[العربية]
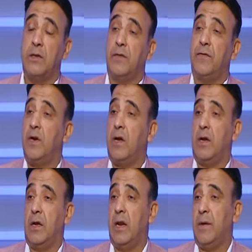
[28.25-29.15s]
انت
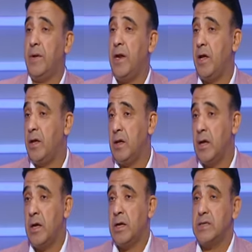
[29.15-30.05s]
فرقه لعبه نهائي
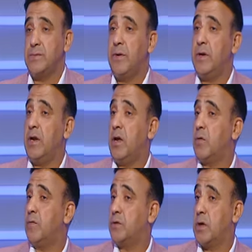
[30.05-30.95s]
كسبانه نهائي
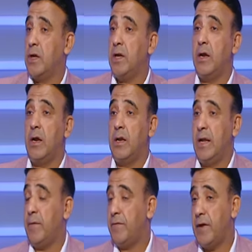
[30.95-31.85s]
الكونفدراليه
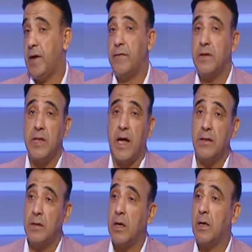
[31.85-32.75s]
اللعيبه فايقه فانت
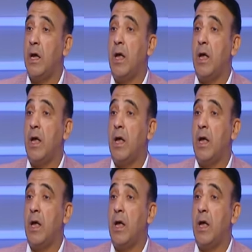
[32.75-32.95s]
عندك